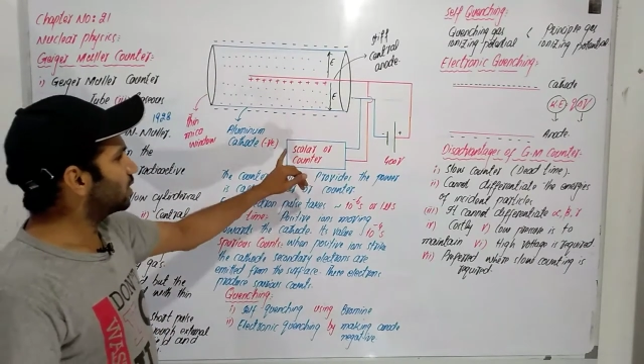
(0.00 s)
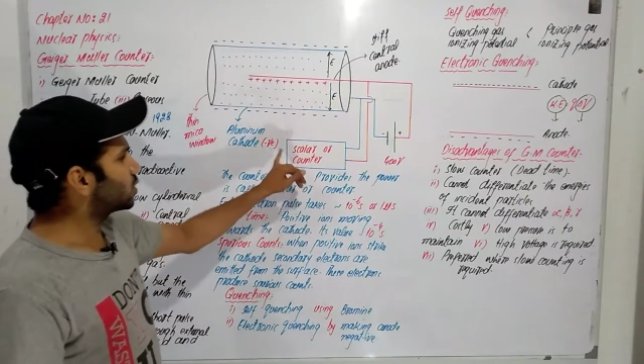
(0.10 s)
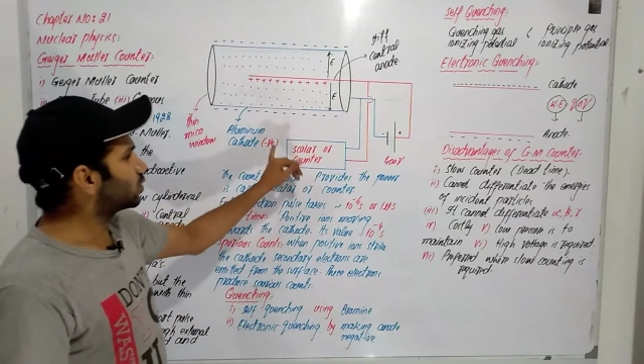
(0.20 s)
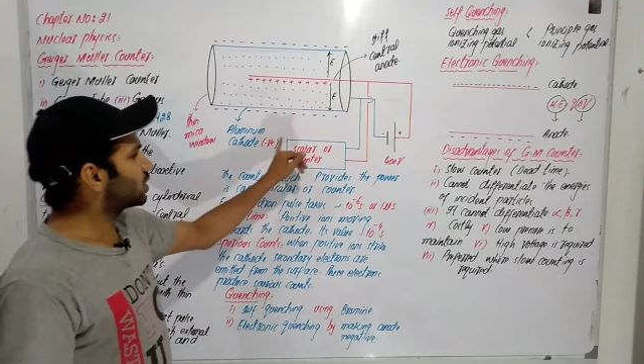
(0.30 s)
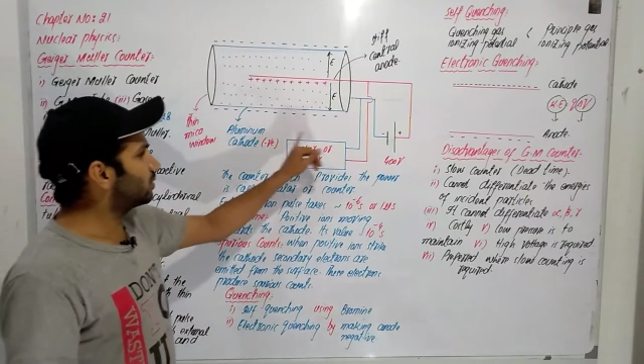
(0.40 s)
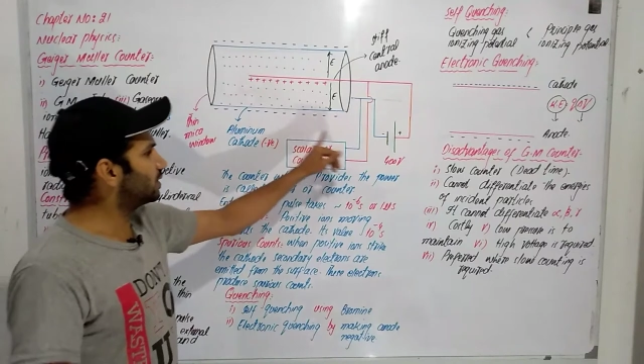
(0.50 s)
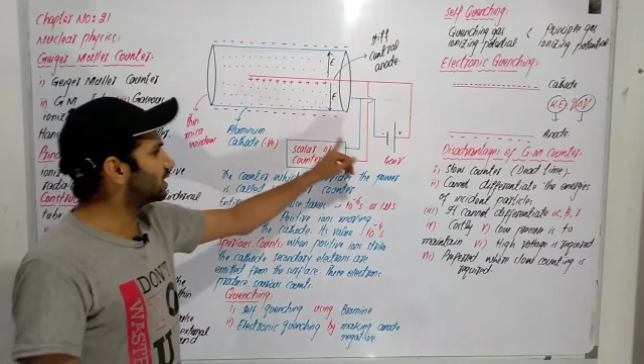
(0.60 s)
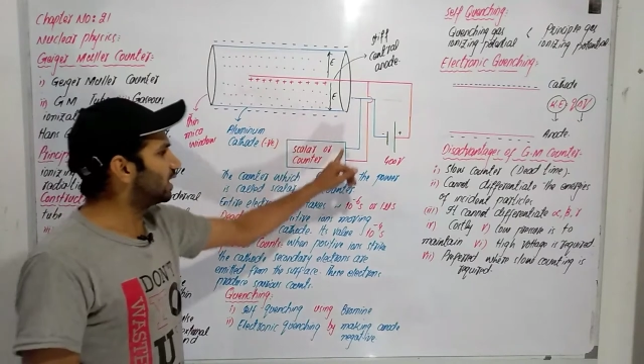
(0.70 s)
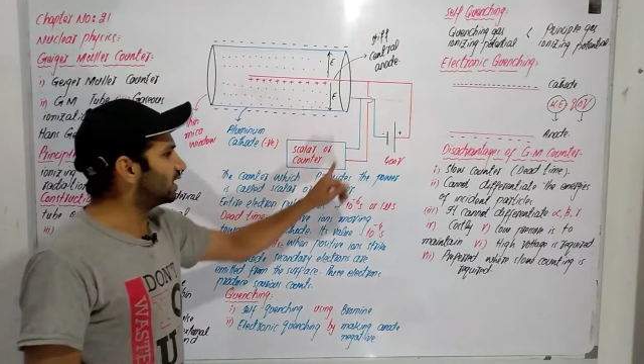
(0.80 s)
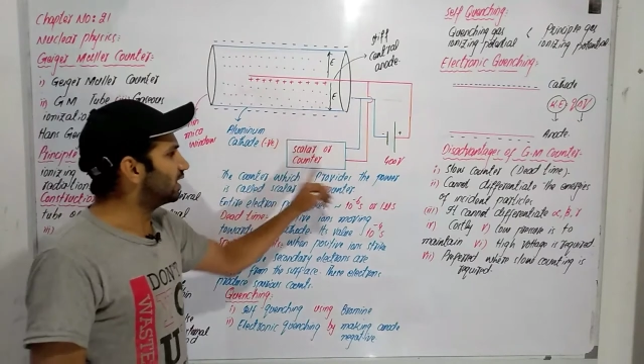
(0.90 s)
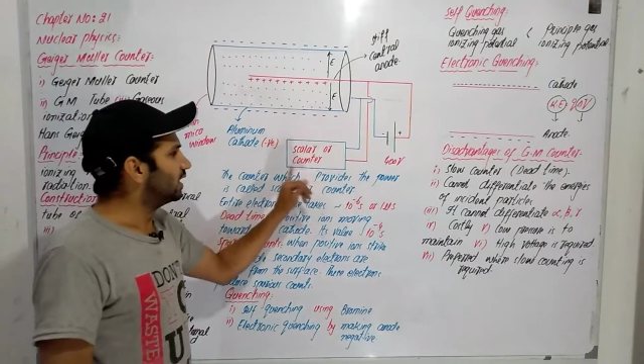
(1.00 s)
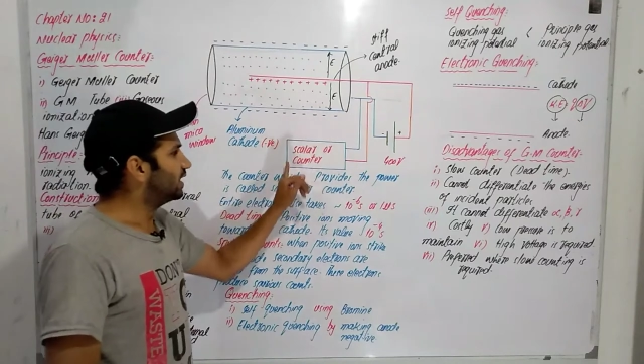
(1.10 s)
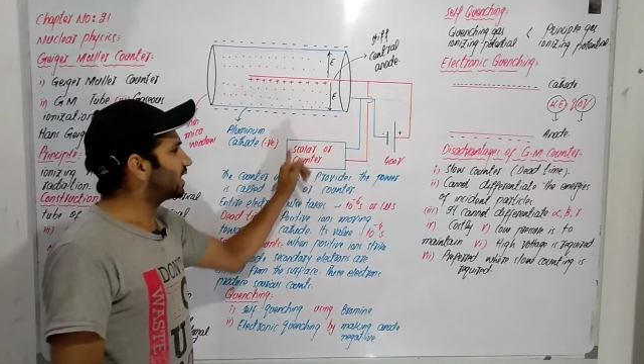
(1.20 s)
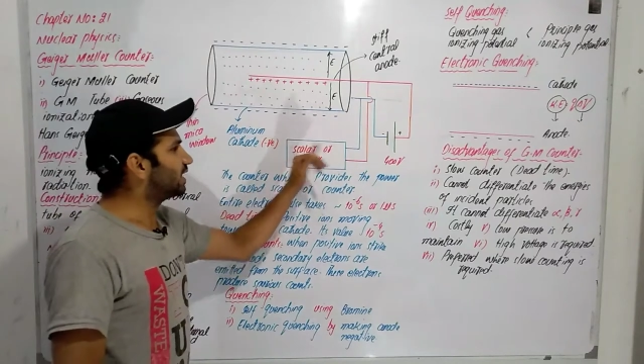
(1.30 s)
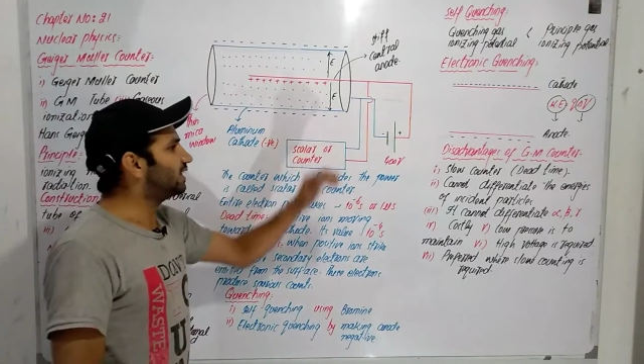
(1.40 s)
इसको समझ लें
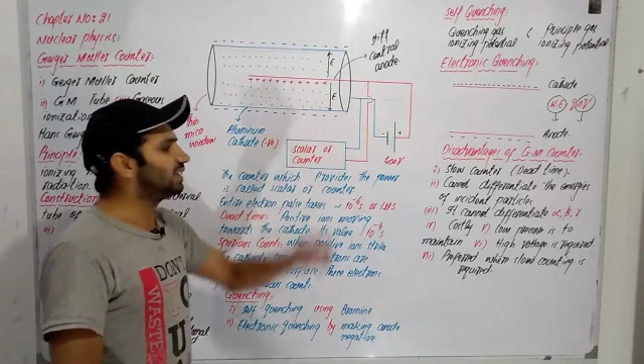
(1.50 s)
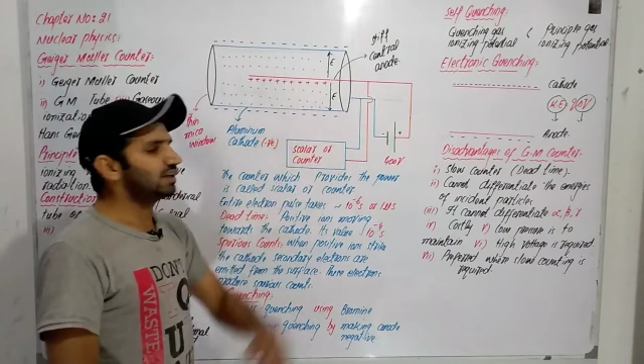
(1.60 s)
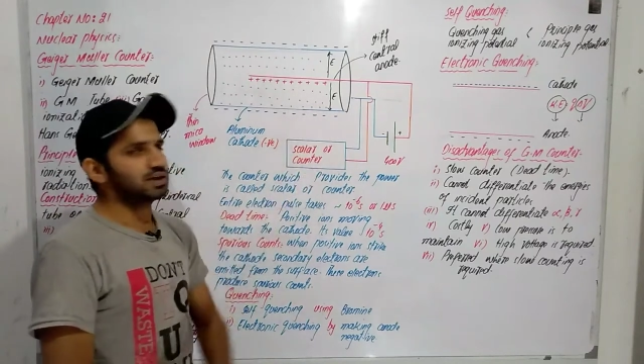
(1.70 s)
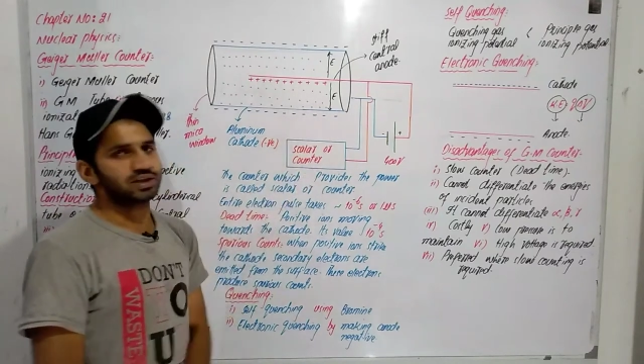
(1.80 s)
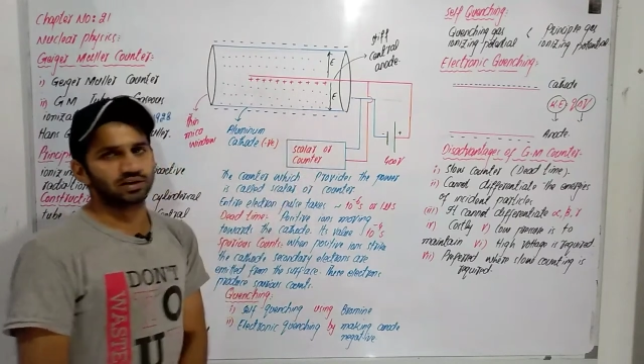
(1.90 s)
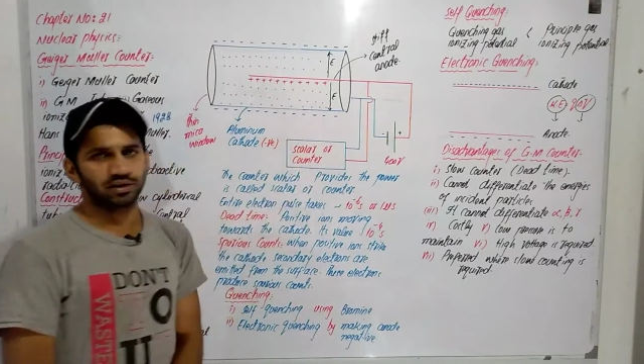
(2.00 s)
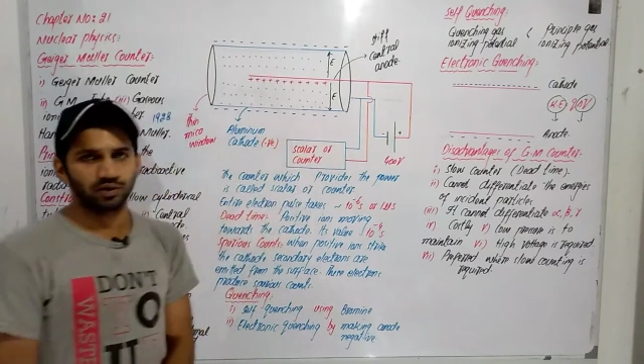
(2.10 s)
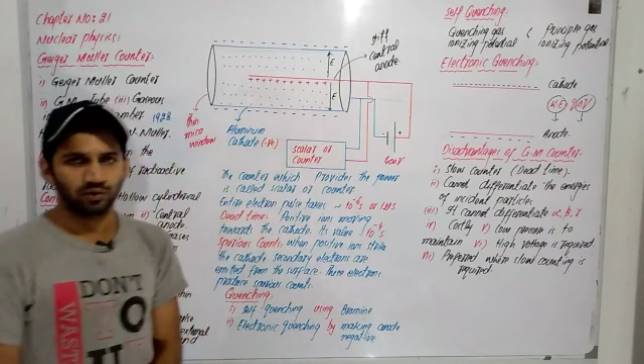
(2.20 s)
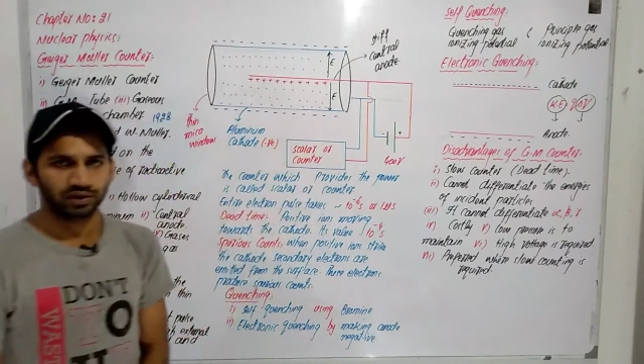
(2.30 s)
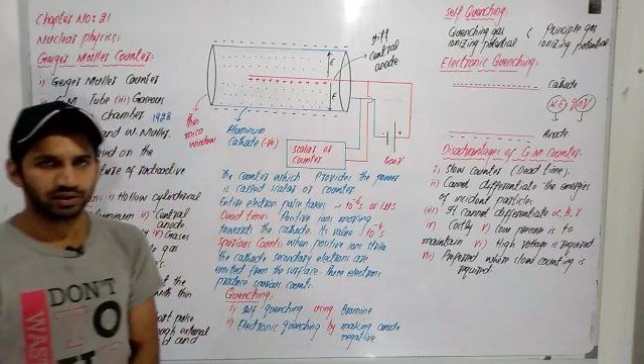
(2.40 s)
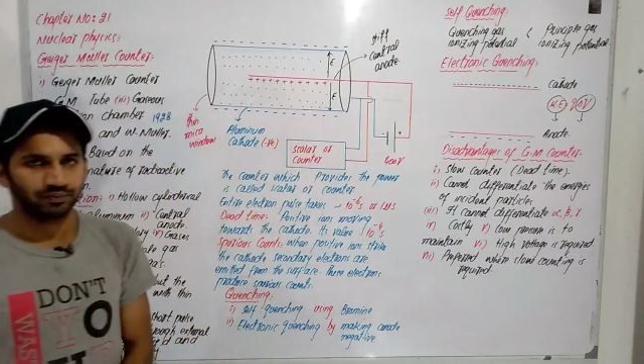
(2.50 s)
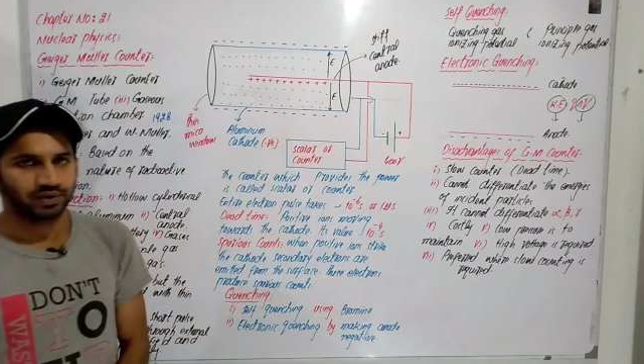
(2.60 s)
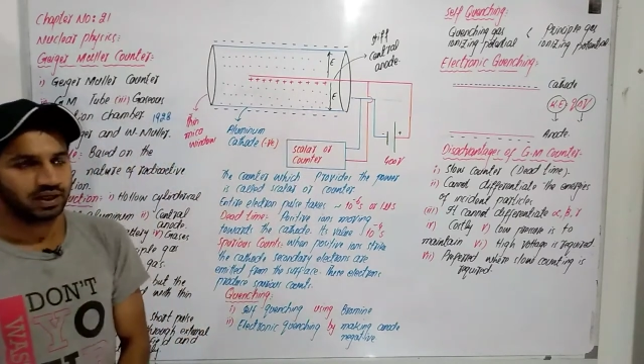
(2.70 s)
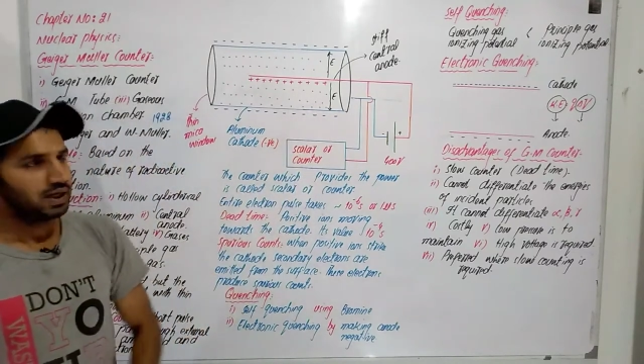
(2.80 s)
एक डिजिटल सर्किट होता है